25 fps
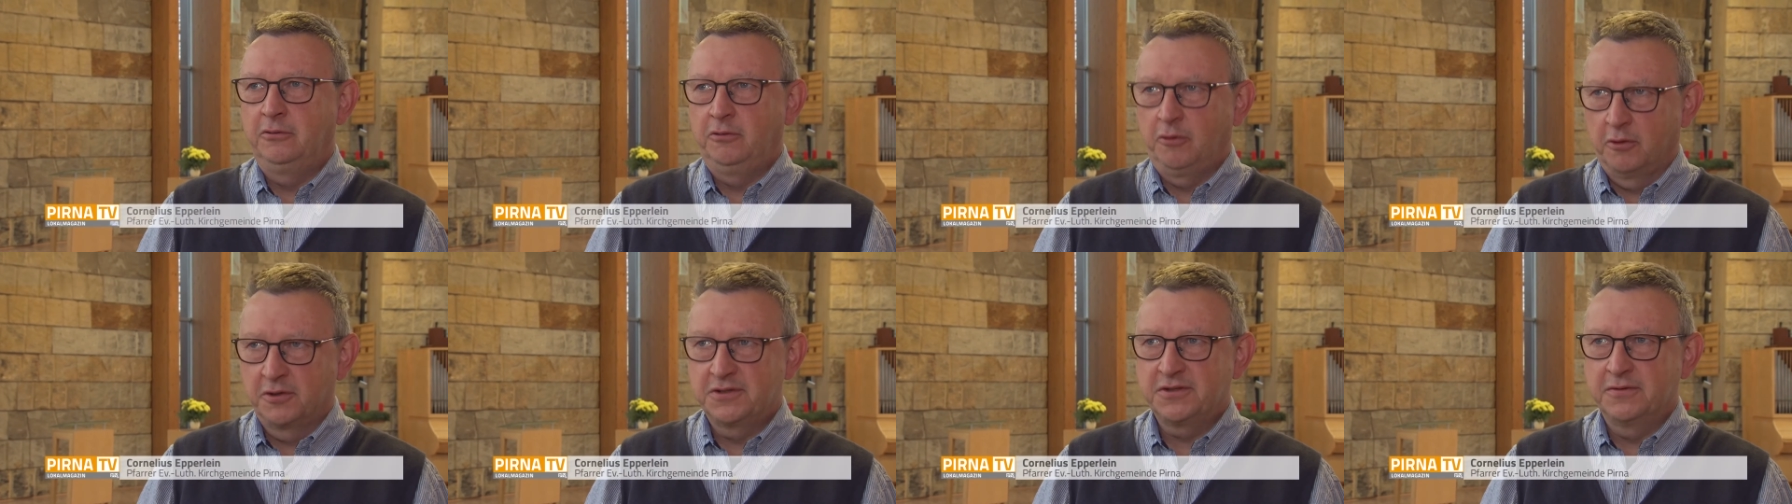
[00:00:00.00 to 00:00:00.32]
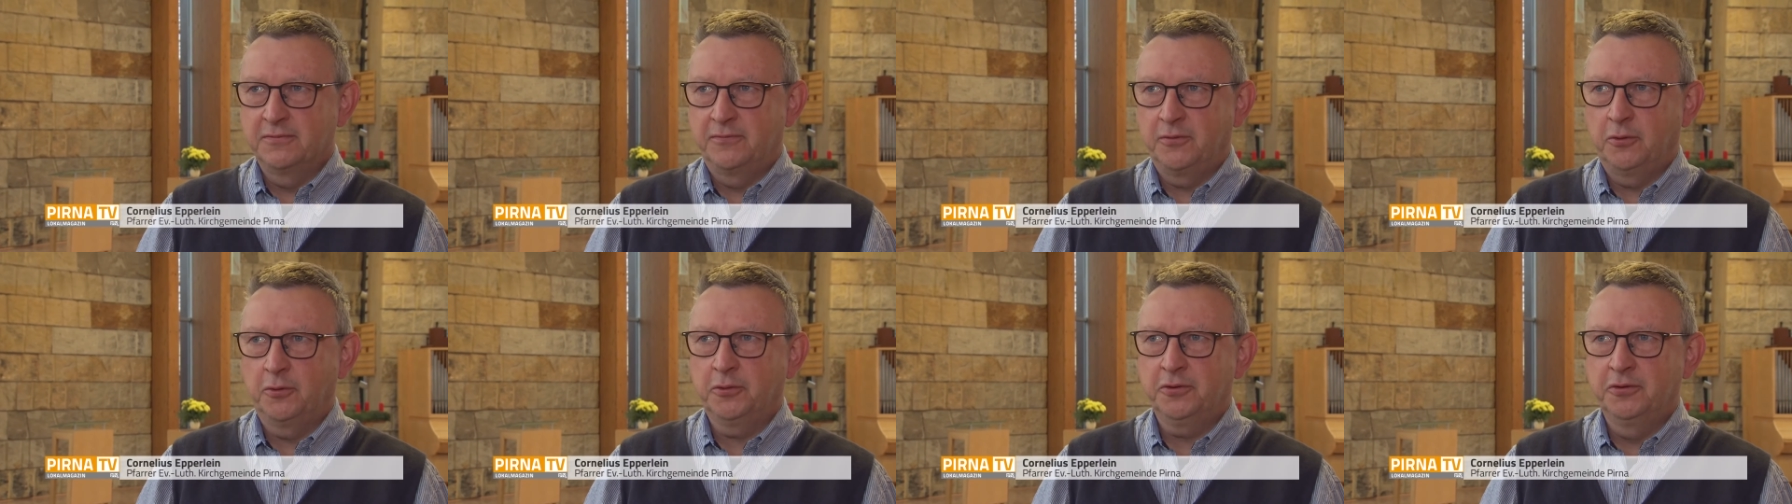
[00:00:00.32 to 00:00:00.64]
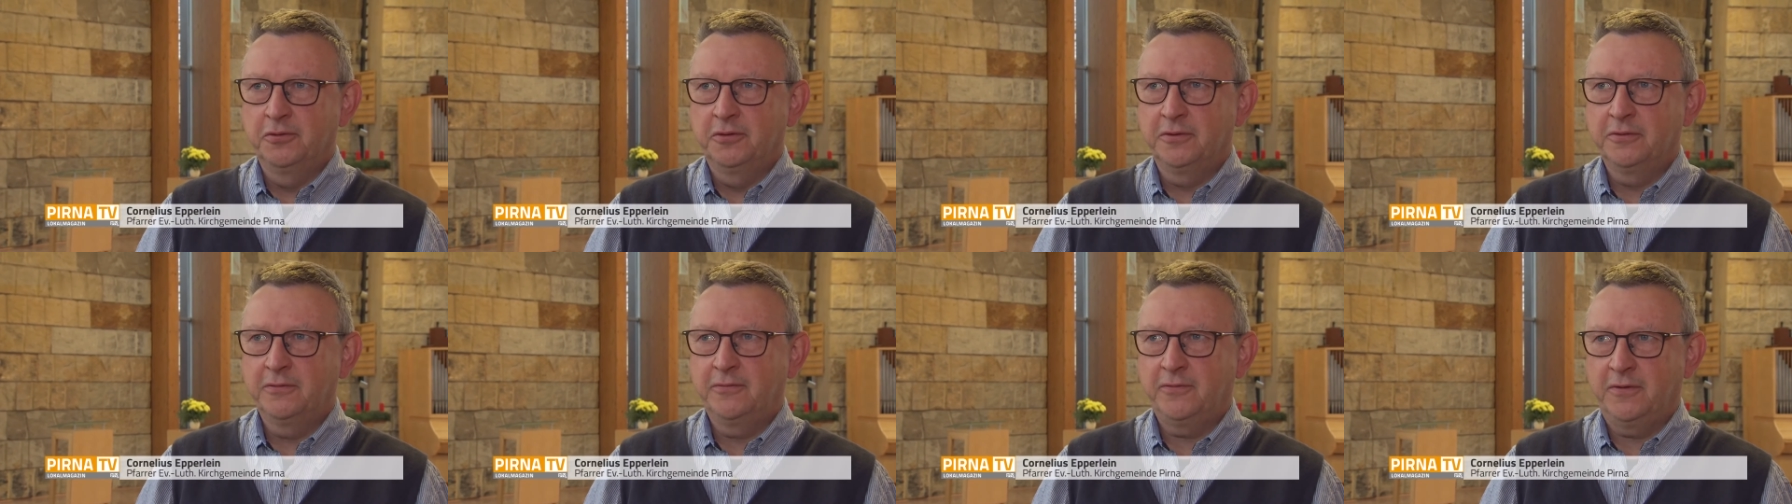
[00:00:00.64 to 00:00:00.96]
jüngsten
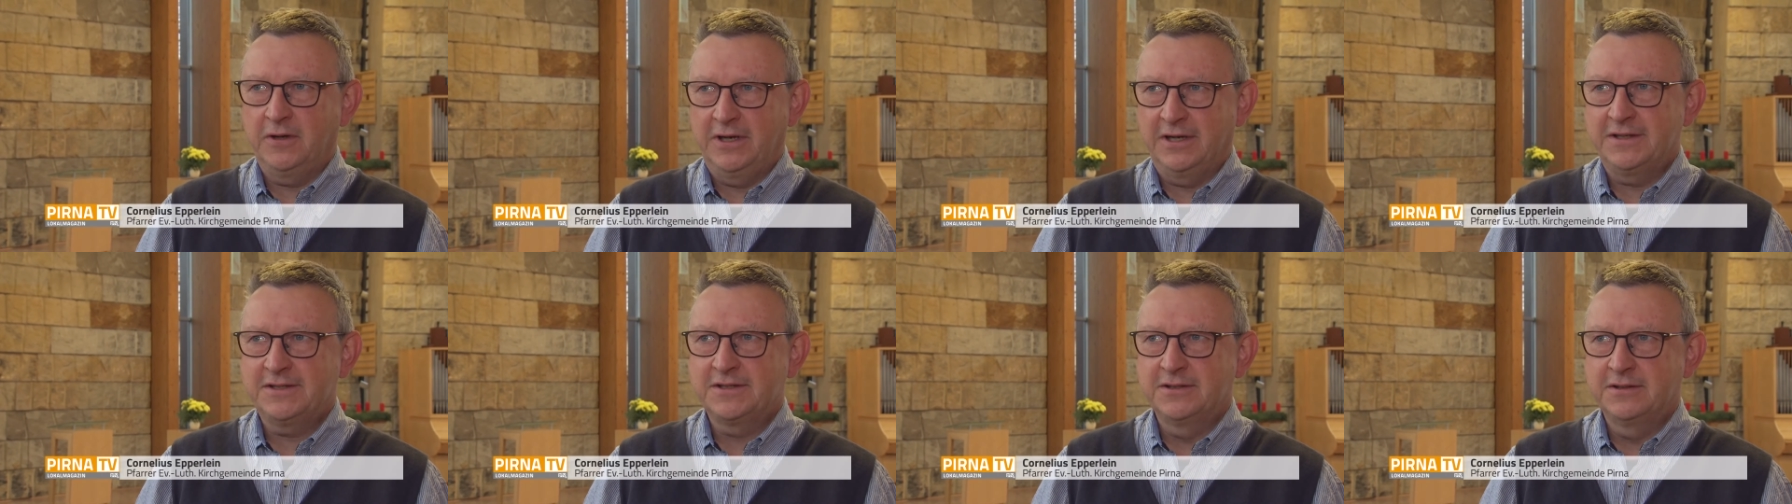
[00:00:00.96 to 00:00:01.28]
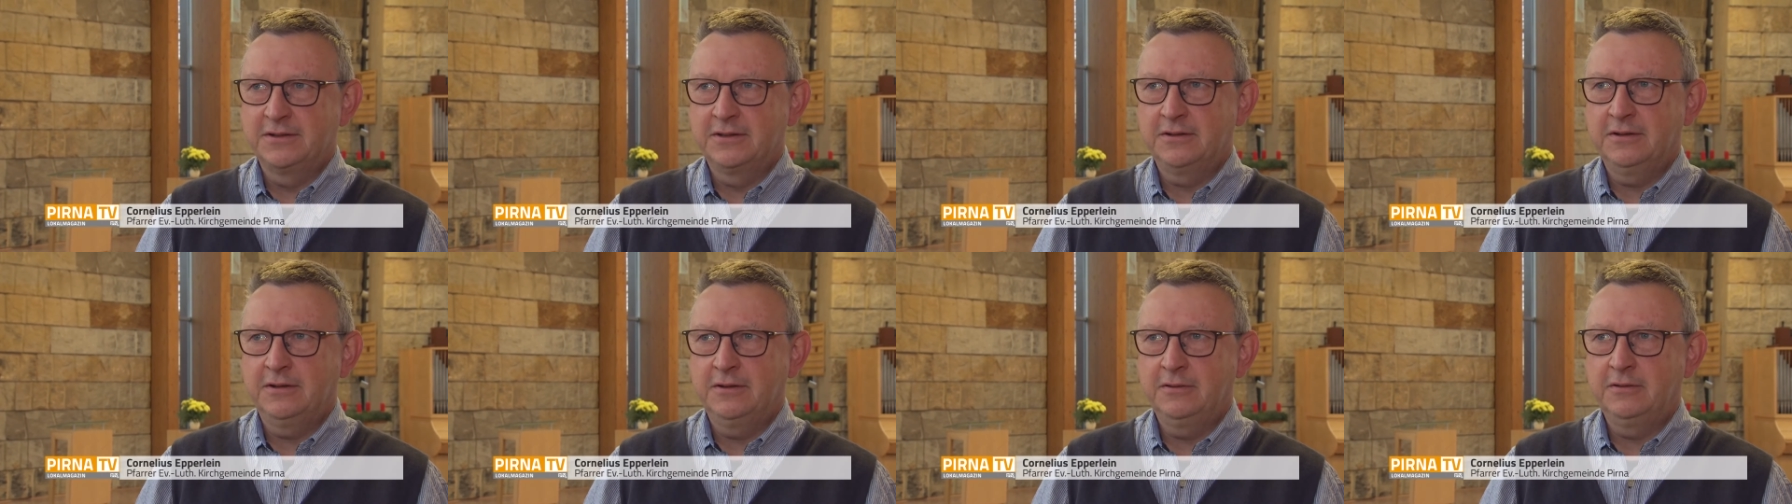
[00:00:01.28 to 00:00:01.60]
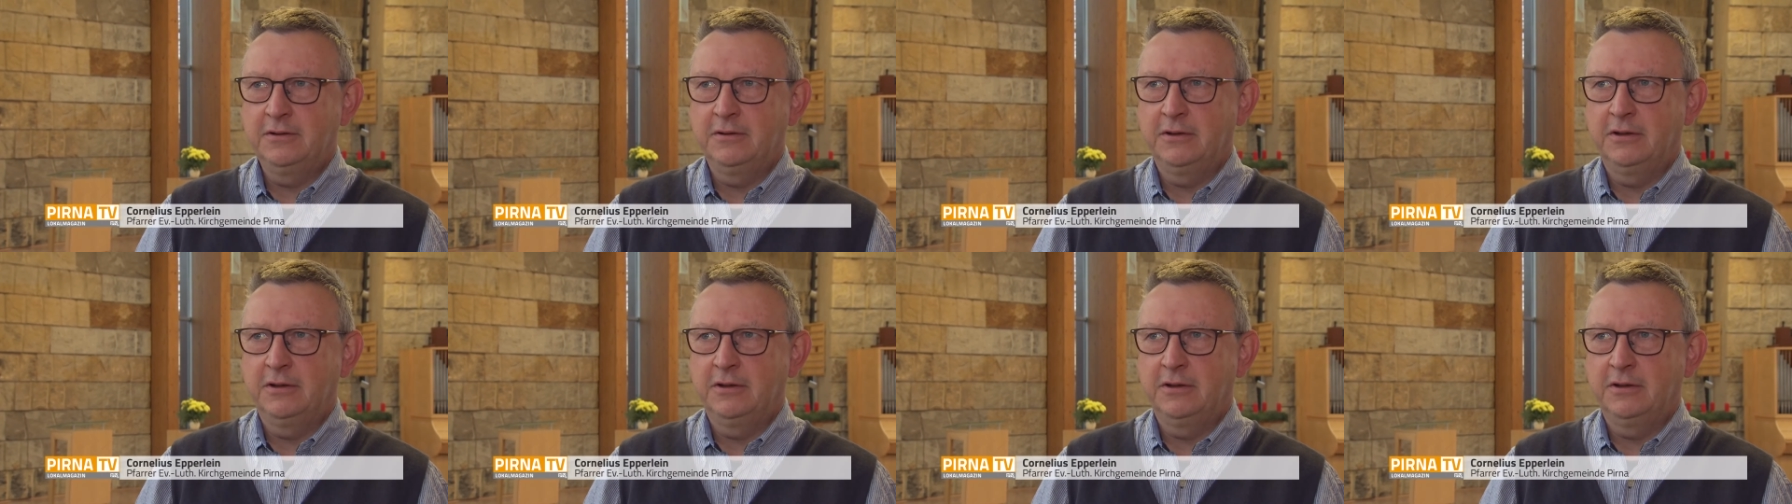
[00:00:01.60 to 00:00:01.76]
Verordnungen verlassen,